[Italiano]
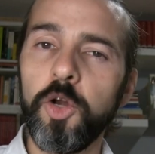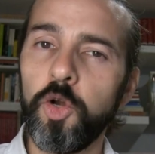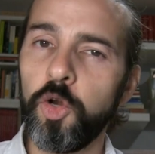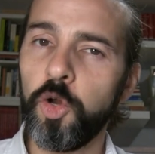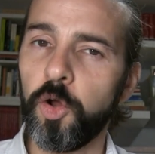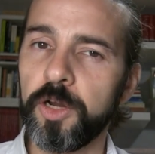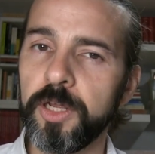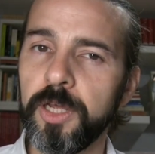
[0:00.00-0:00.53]

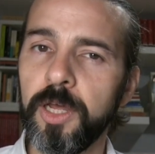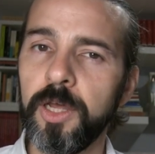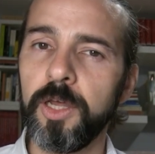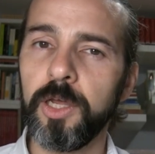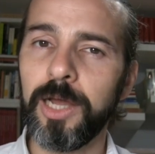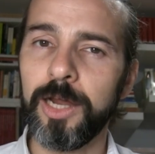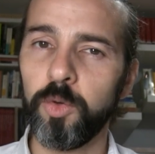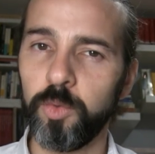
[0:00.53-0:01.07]
Lori
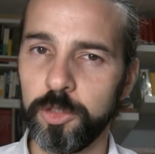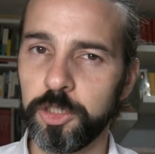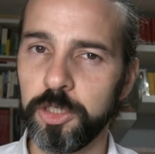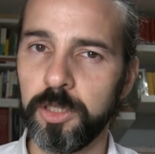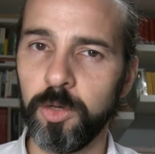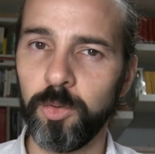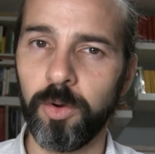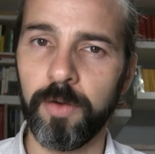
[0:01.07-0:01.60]

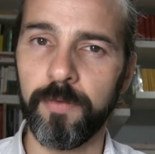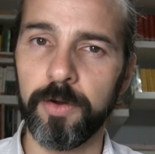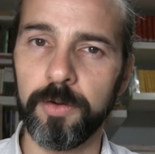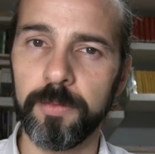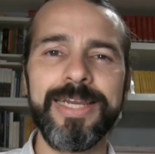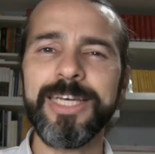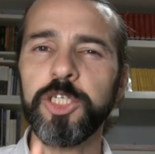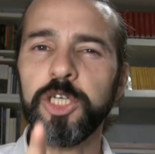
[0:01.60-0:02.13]
annuisce di
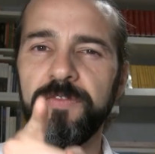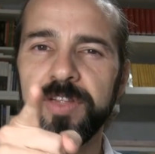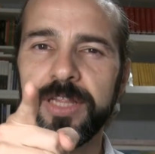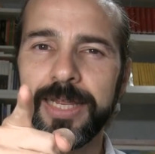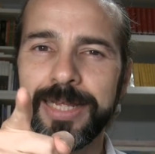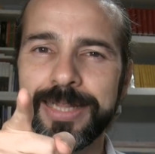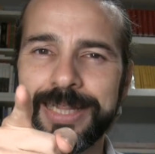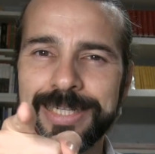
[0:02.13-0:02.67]
nuovo. Riesci a
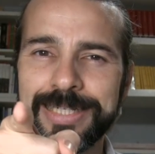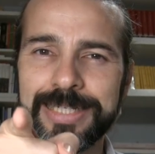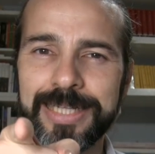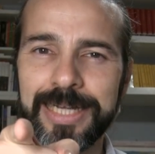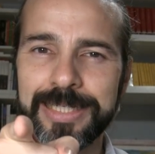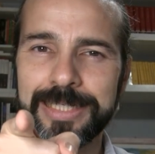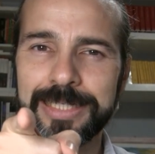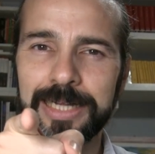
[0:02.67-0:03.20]
vedere te
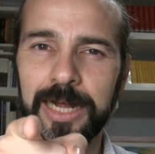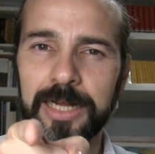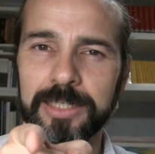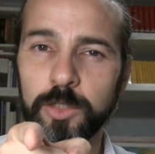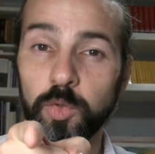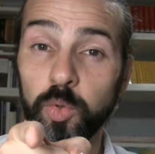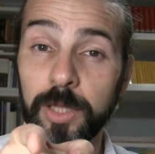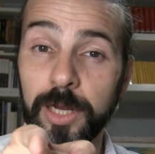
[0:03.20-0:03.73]
stessa
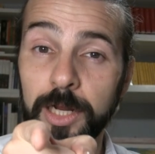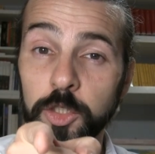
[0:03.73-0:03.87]
seduta